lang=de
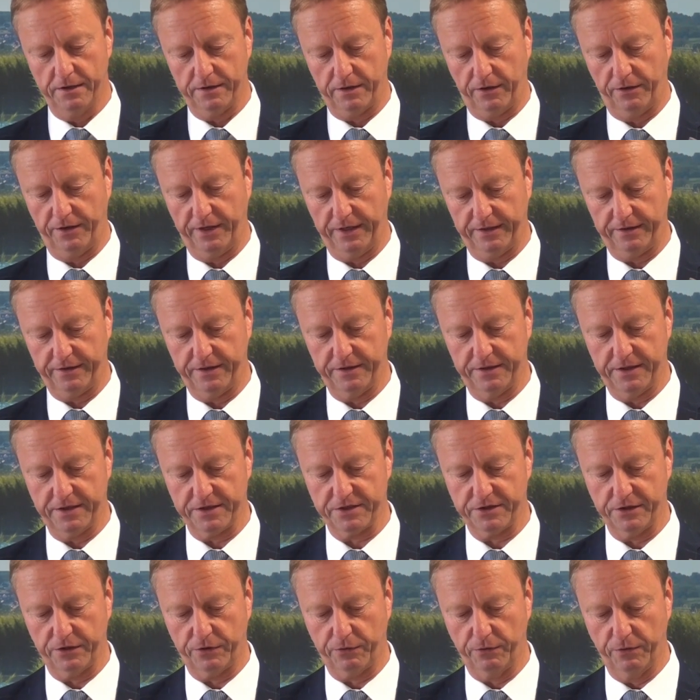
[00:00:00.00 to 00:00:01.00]
dann hätte
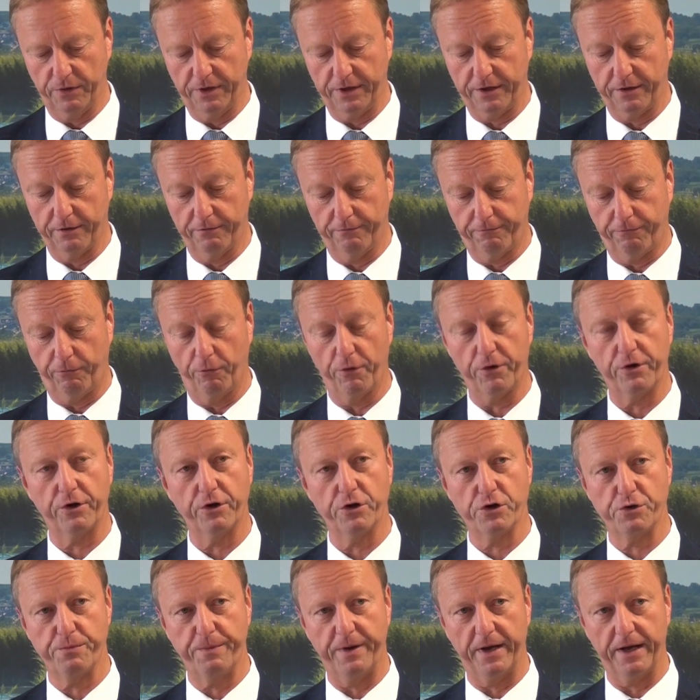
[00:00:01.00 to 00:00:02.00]
das natürlich
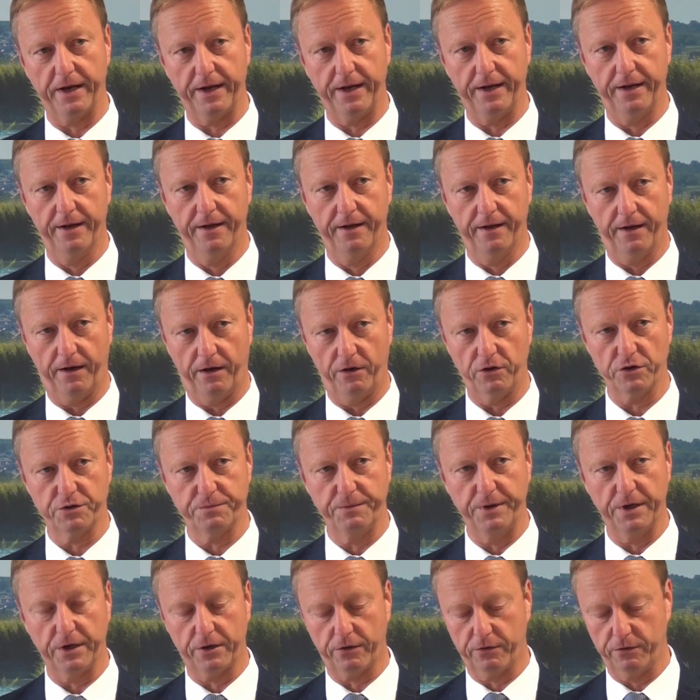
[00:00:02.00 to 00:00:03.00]
folgenschwere
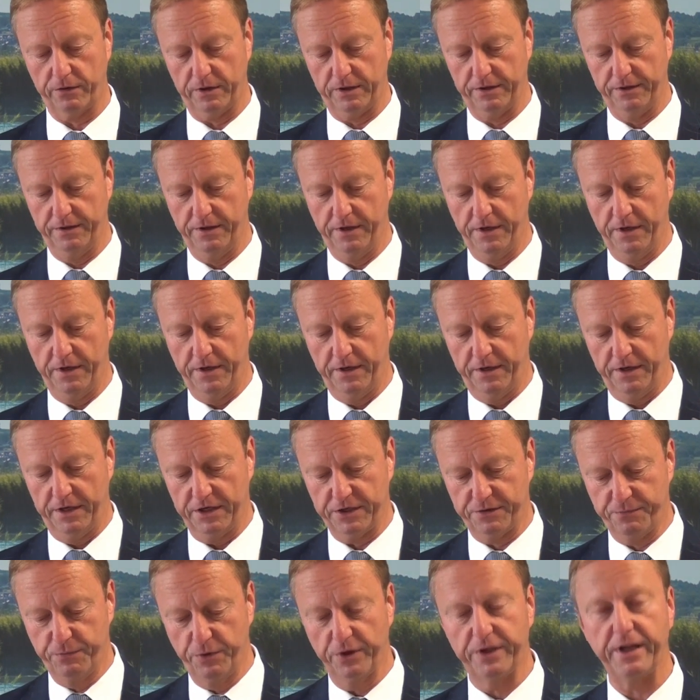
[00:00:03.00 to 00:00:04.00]
Auswirkungen.
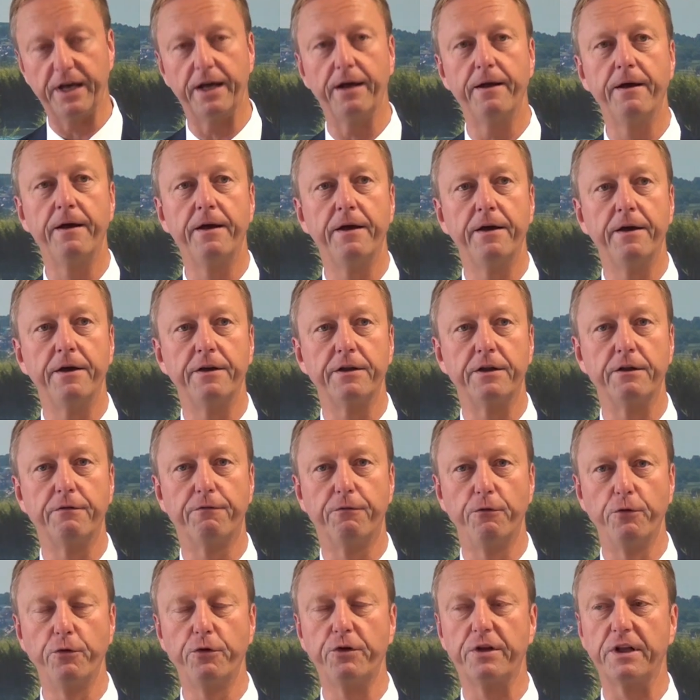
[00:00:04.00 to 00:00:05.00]
Es würde die
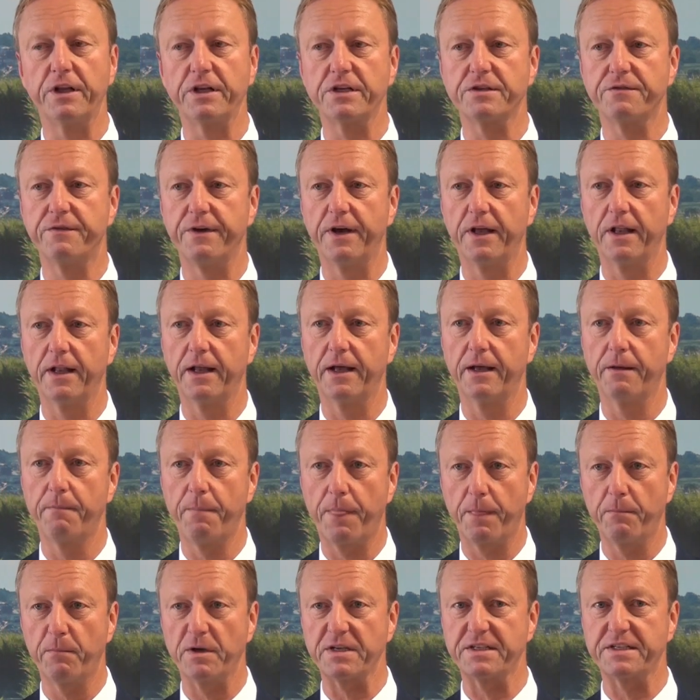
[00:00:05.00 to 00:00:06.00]
Flüchtlingswelle
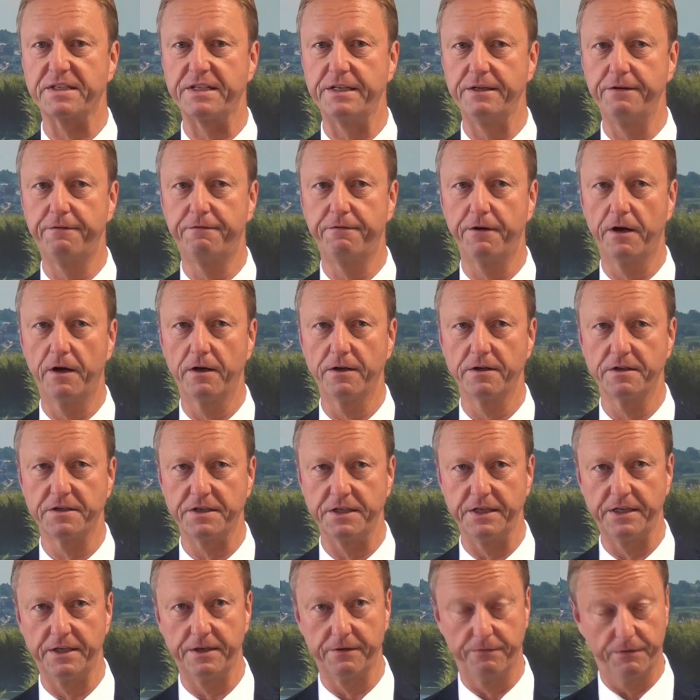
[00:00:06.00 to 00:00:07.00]
massiver
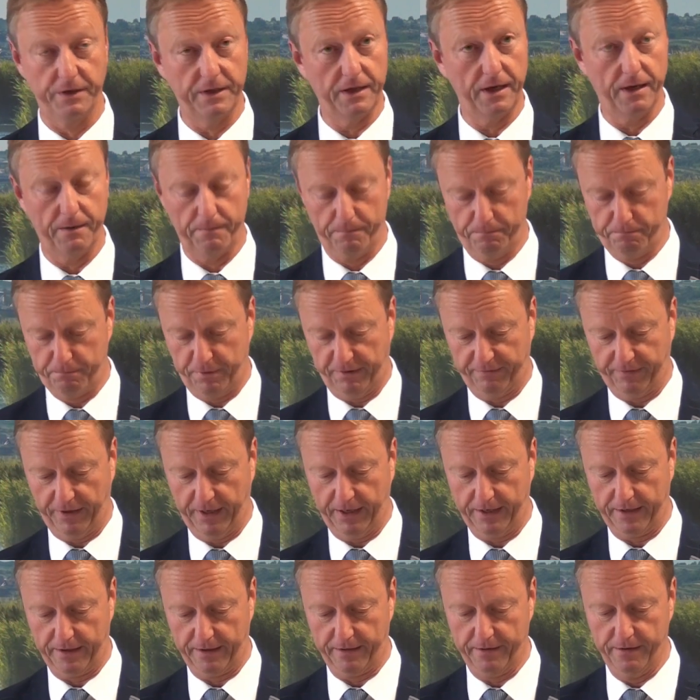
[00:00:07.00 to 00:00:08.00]
sich wieder
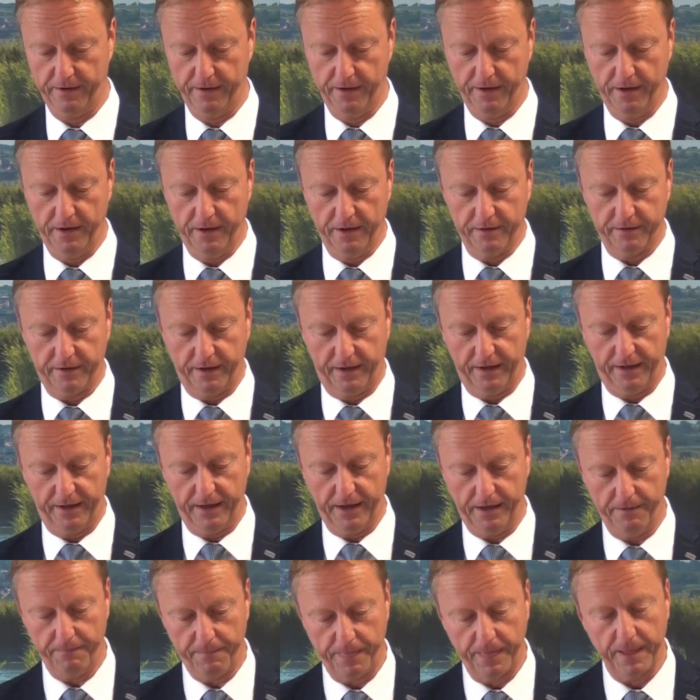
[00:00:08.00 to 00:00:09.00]
bewegen.
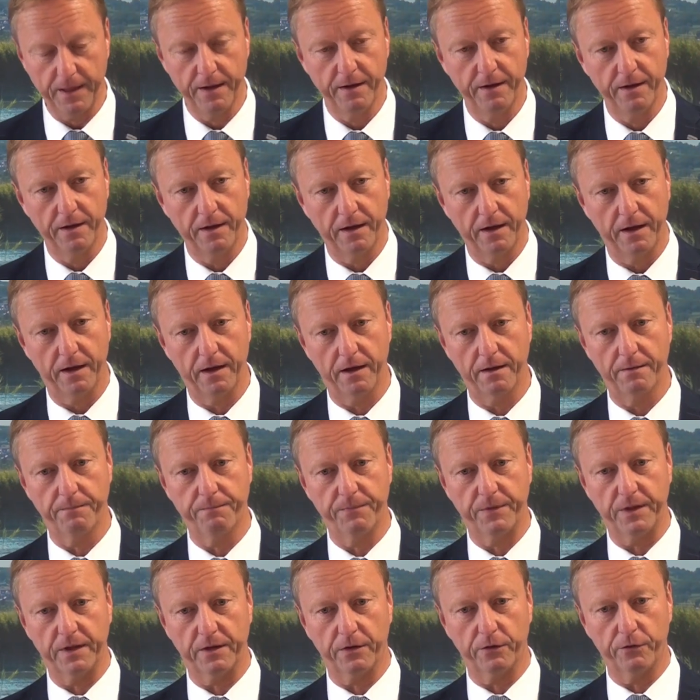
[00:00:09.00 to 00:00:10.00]
Daher
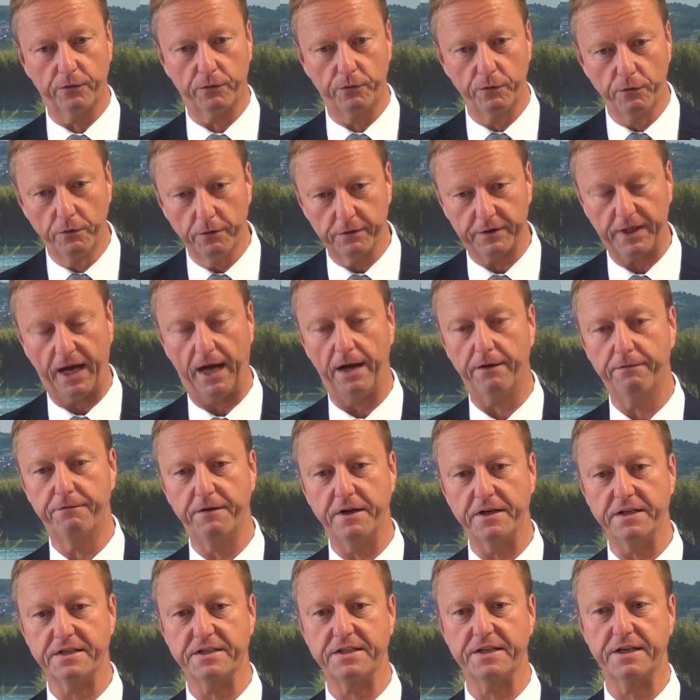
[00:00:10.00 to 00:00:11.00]
äh, darf
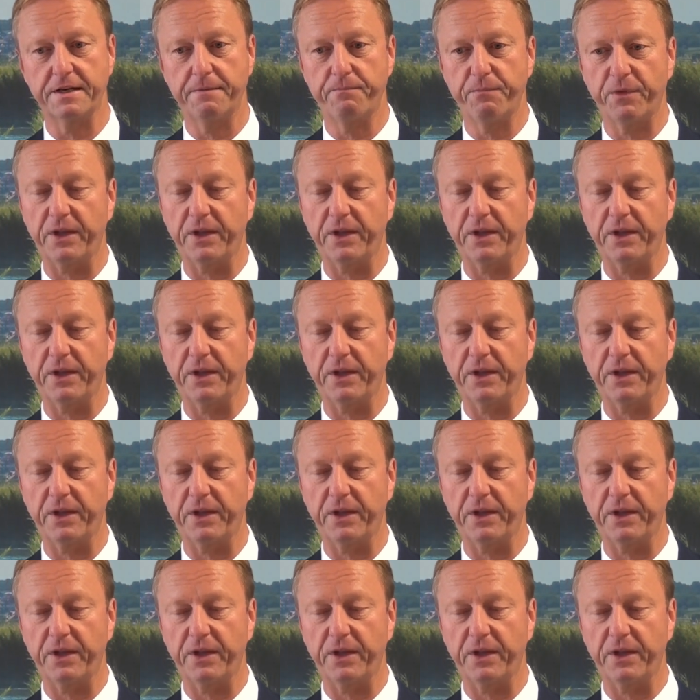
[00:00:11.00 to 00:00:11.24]
es